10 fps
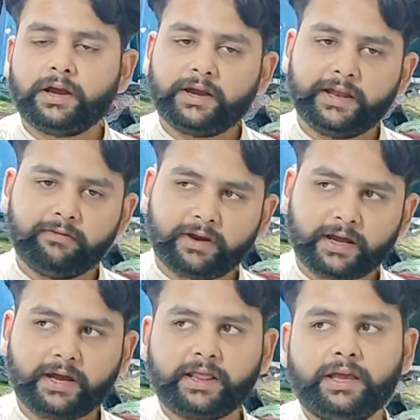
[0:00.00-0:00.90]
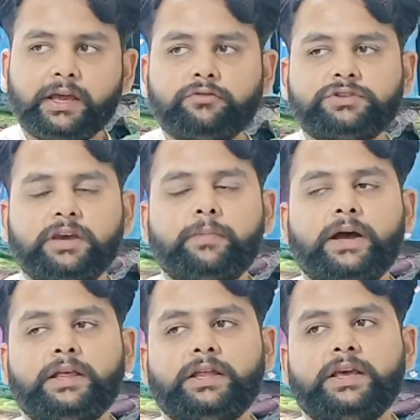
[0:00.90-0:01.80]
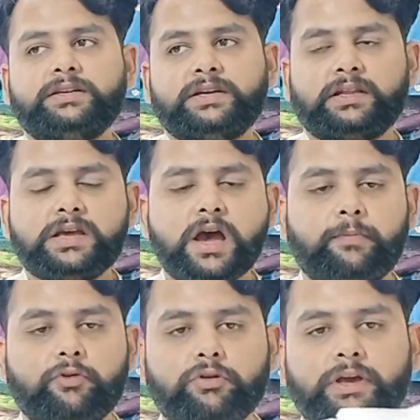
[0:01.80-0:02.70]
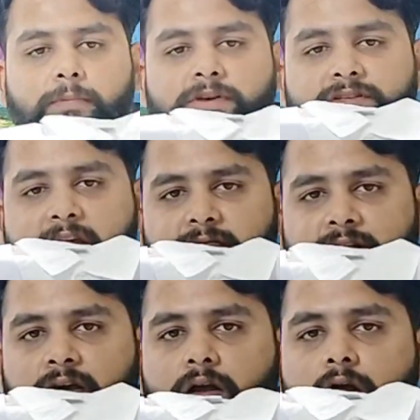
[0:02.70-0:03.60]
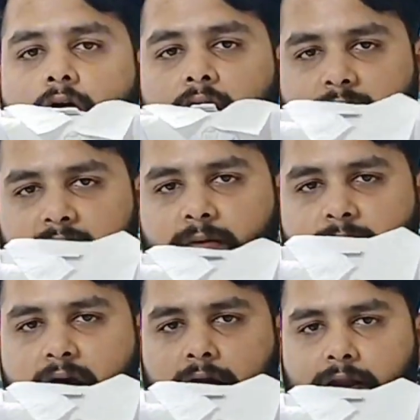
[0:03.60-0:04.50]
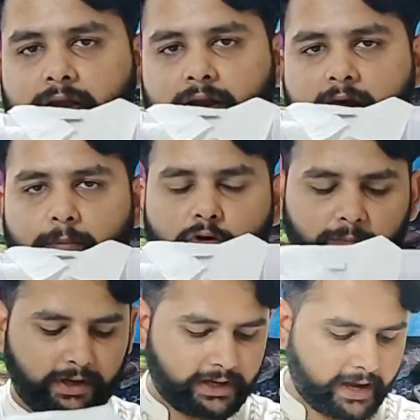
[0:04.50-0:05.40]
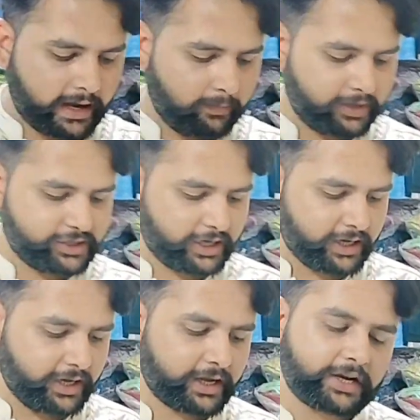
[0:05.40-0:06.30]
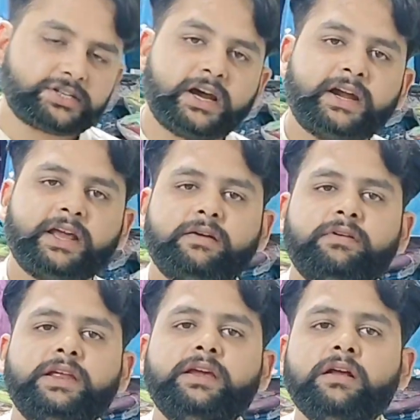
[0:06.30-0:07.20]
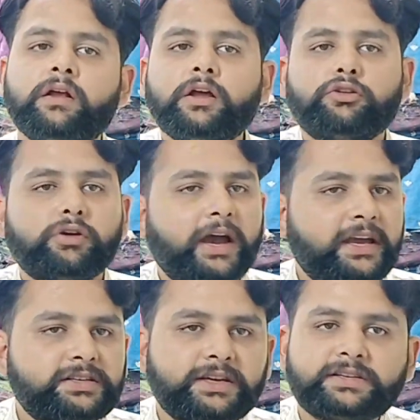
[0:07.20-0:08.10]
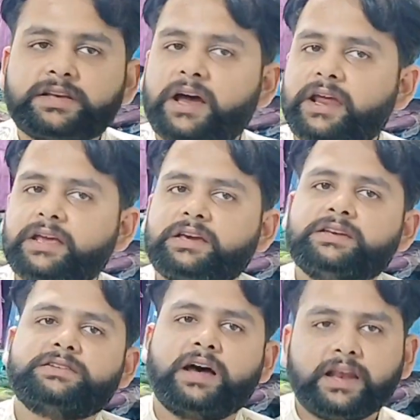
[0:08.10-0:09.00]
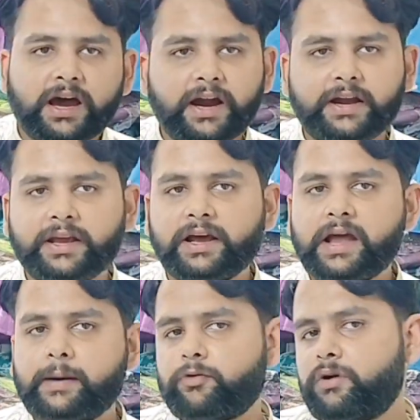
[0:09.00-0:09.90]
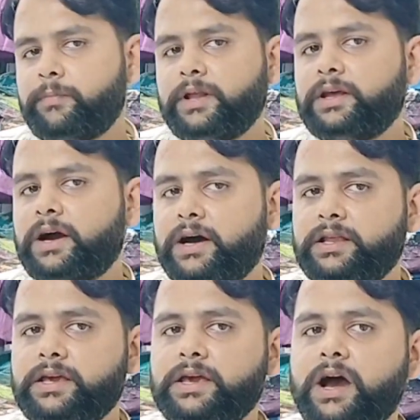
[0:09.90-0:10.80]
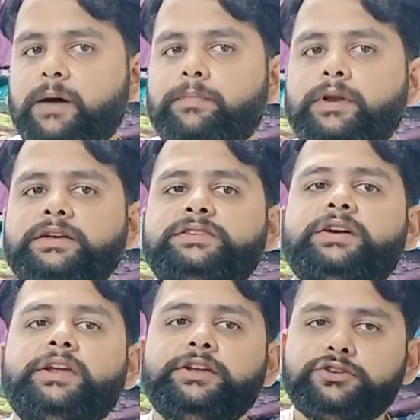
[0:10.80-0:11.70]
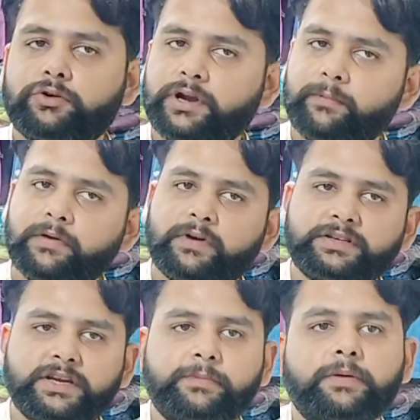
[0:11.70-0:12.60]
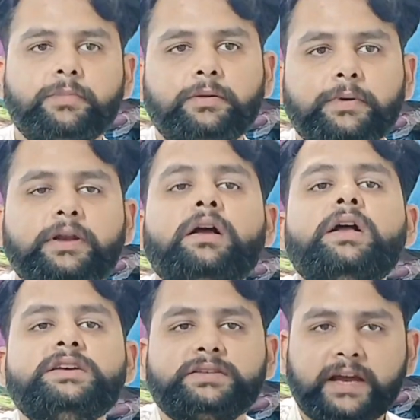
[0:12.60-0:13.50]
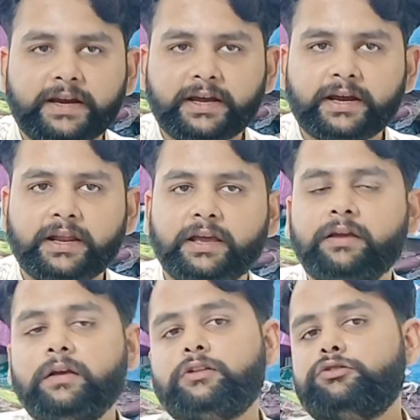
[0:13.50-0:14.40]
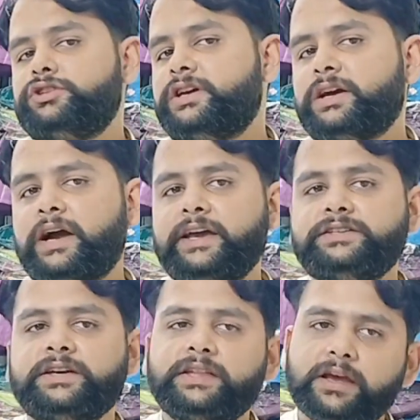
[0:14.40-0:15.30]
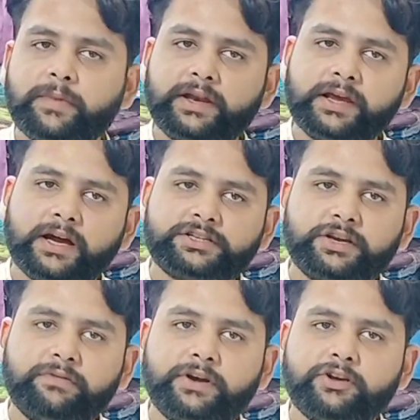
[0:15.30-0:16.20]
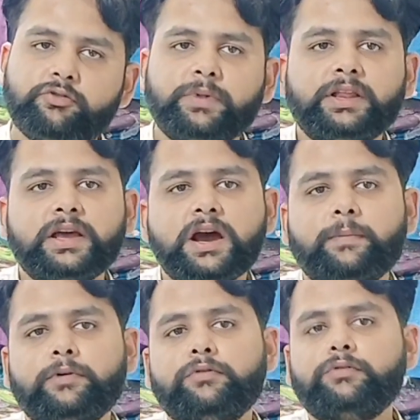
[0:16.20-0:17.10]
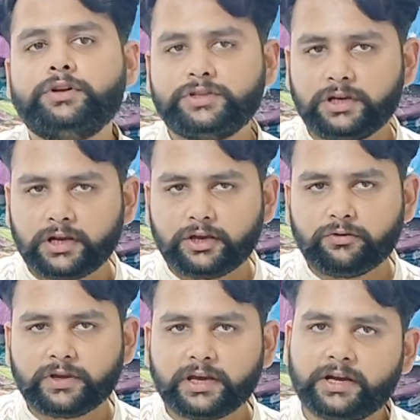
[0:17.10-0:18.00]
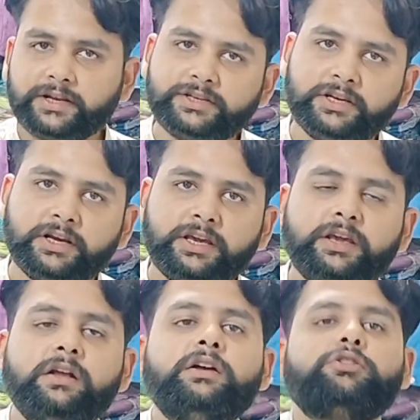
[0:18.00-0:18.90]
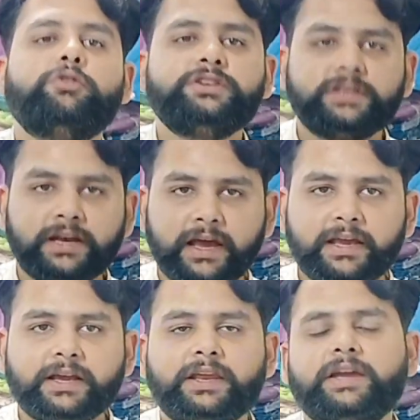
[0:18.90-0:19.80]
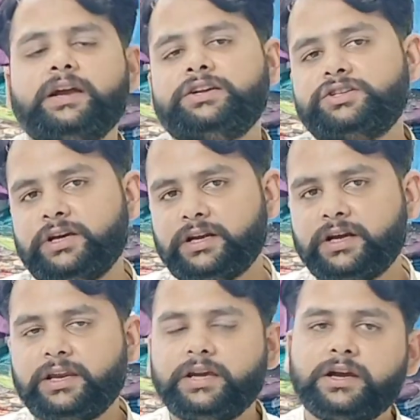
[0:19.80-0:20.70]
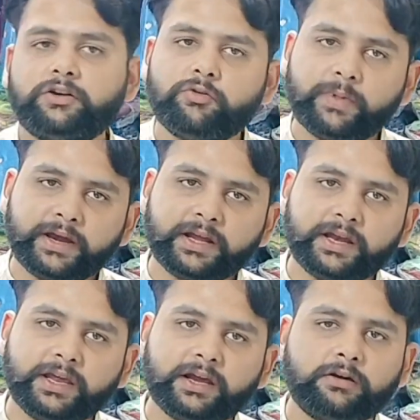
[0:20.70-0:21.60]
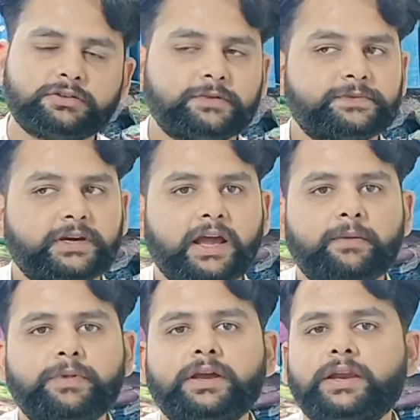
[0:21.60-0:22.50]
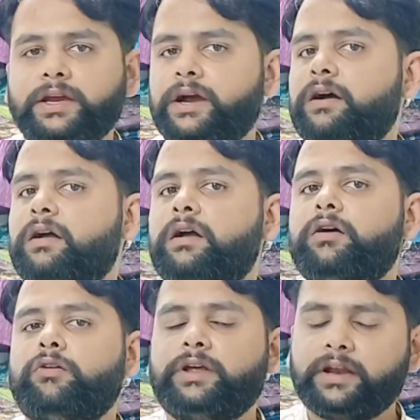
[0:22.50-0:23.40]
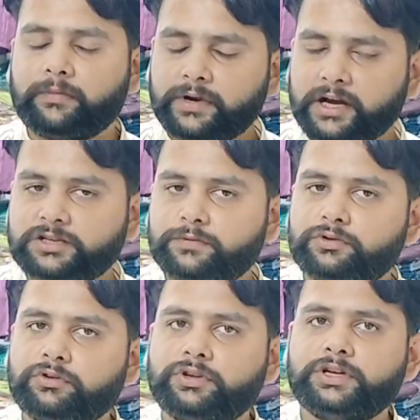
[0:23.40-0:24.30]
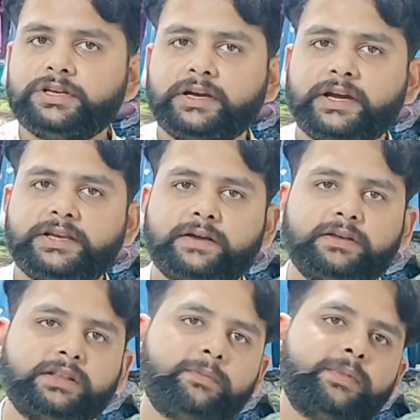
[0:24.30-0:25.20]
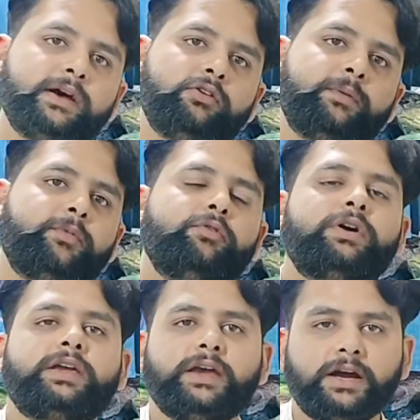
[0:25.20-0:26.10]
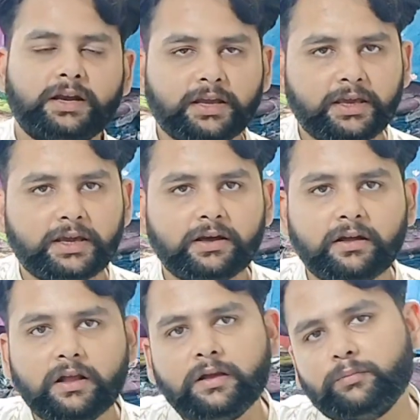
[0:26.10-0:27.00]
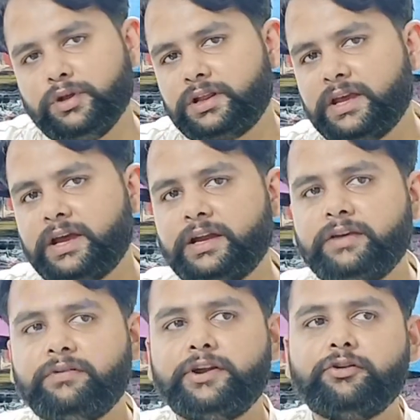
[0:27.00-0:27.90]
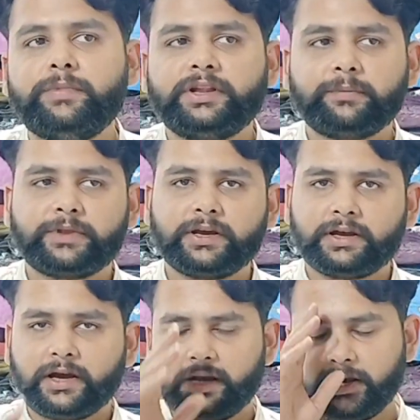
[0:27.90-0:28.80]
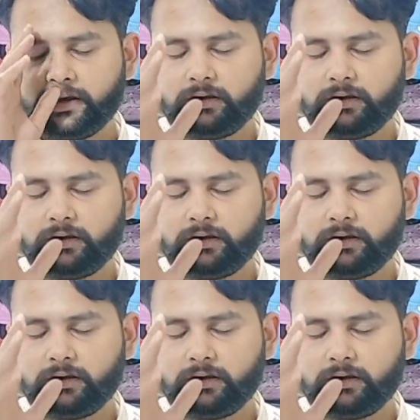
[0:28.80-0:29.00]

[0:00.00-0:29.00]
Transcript: डिलीवर कर देंगे उसके बाद ये देख सकते हैं आप लोग ये भी सेवन हंड्रेड में आर्टिकल आपको मिल जाएगा बच्चे की निकर शर्ट है ये वाली तो गाइज़ ये सारे के सारे आर्टिकल आपको हमने दिखा दिए हैं आपने स्क्रीनशॉट हमें व्हाट्सएप नंबर पर सेंड करना है तो जी हाँ गाइस ये थी हमारी आज की वीडियो उम्मीद है आप लोगों को अच्छी लगी होगी अगर अच्छी लगी तो इसे लाइक करिएगा शेयर करिएगा कमेंट करिएगा और सब्सक्राइब भी करिएगा और अरहम राजपूत को दीजिएगा इजाज़त अपना और अपनों का ख्याल रखिएगा मिलते हैं अगली वीडियो में तब तक अल्लाह